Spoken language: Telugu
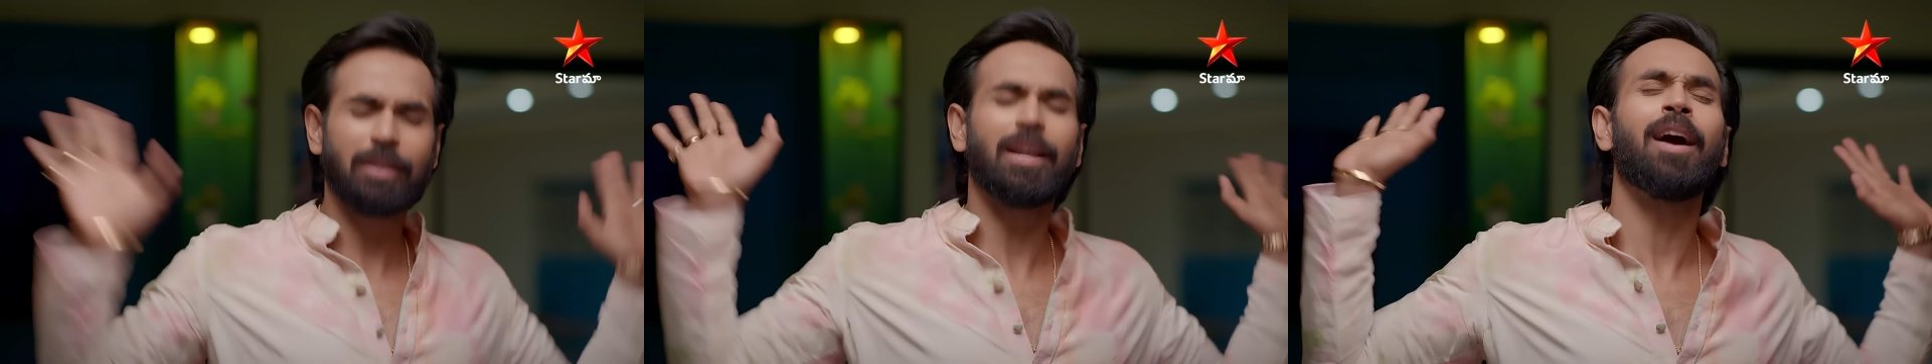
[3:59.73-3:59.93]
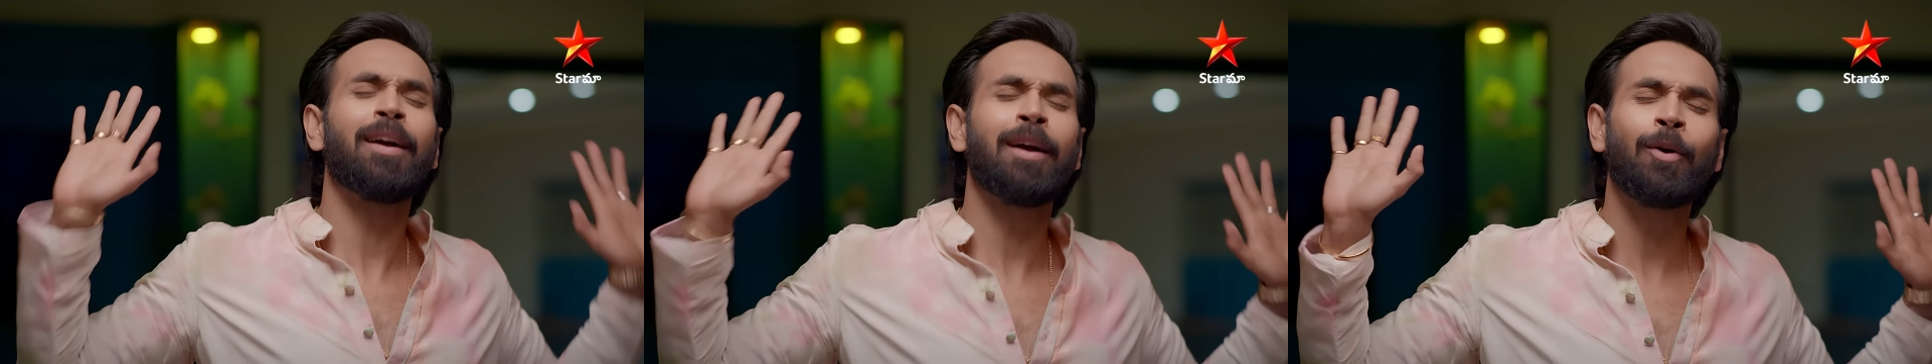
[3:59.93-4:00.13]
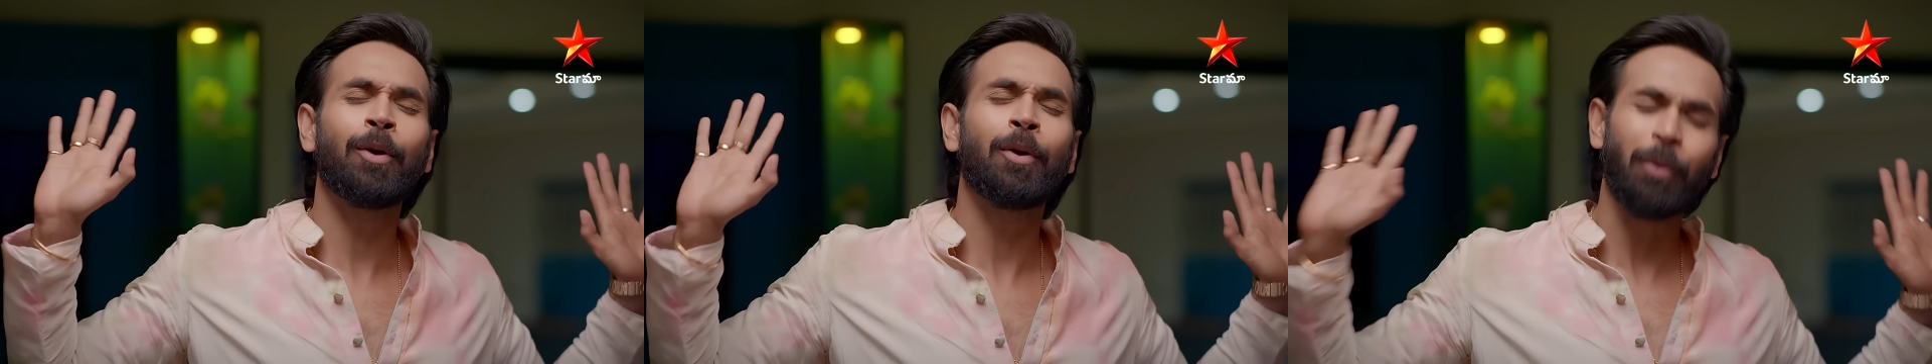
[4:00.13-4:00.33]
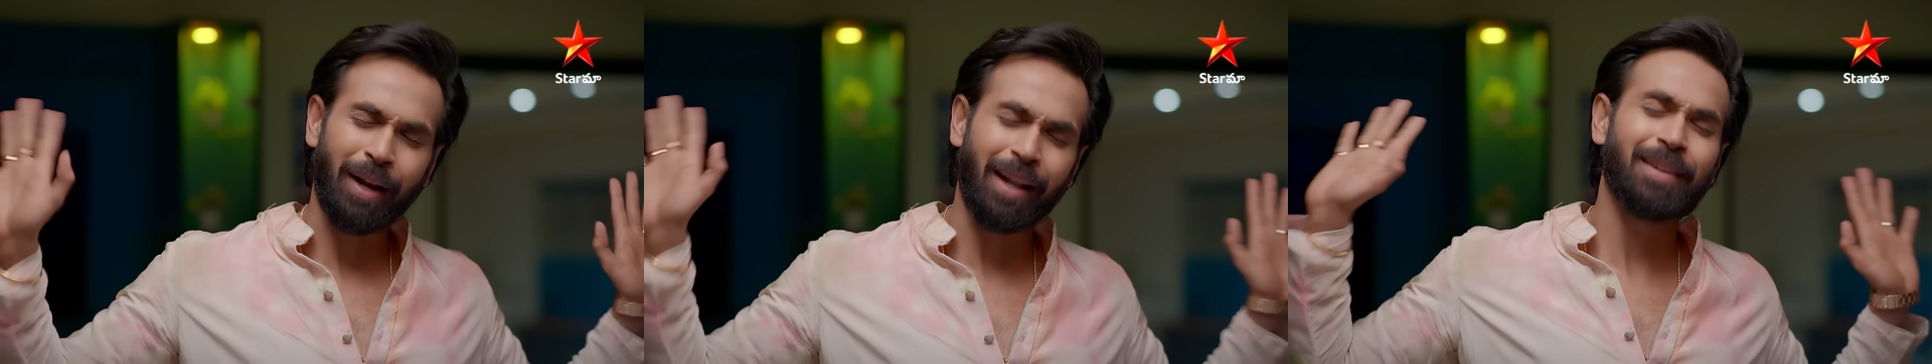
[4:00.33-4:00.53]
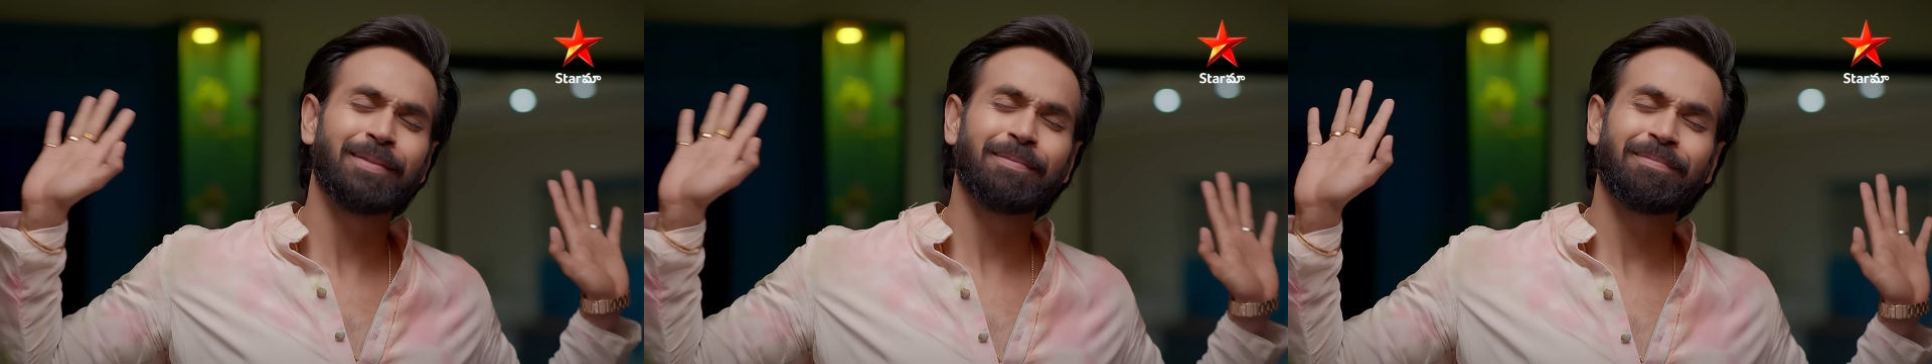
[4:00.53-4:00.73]
ఉత్సాహంగా కూడా
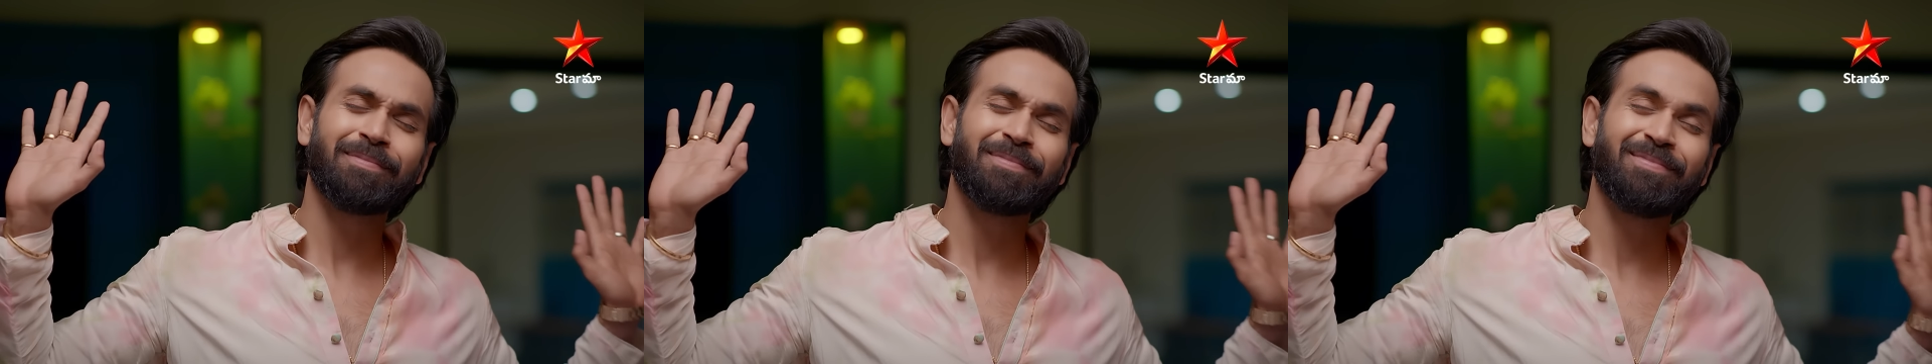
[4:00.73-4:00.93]
ఉన్నాను